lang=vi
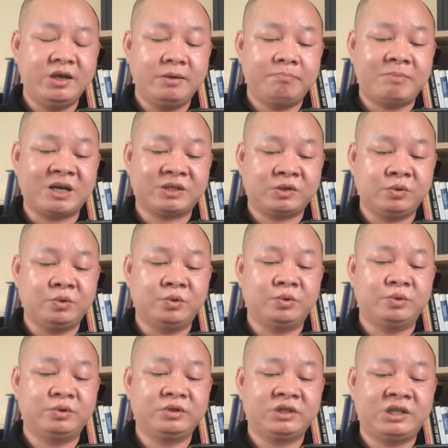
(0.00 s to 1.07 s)
mặc dù
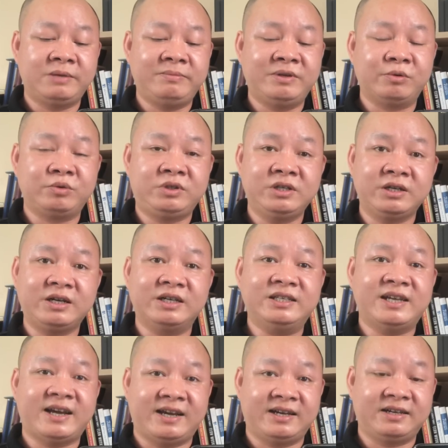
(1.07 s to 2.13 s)
tìm hiểu trước ở
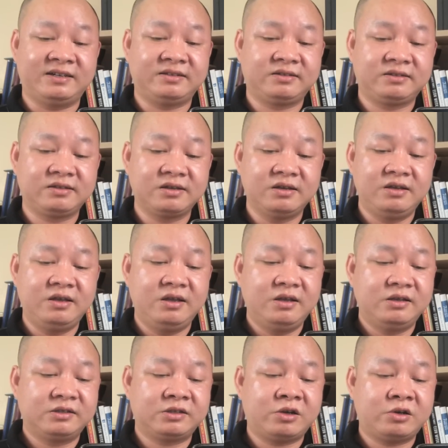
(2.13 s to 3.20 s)
nhà.
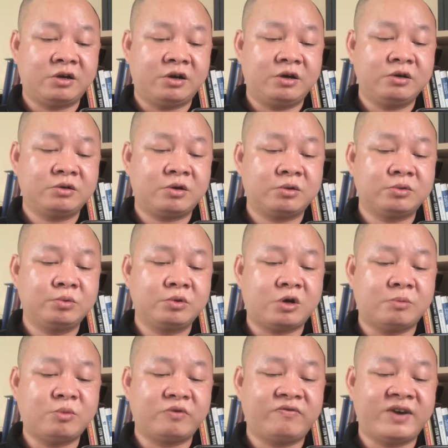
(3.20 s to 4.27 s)
Do đó con cũng
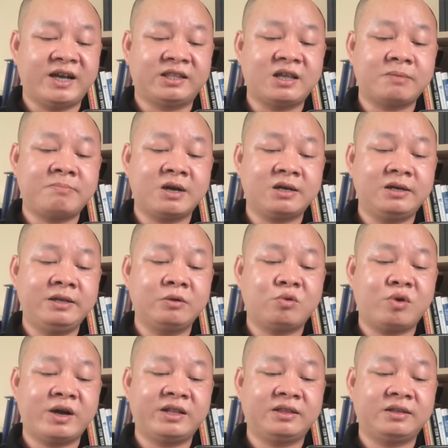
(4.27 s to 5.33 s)
có một vài thắc mắc liên
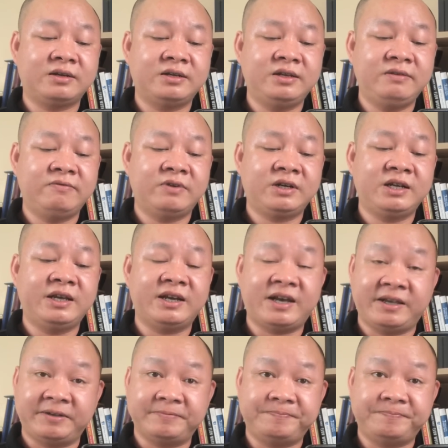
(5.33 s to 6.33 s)
quan tới vấn đề này.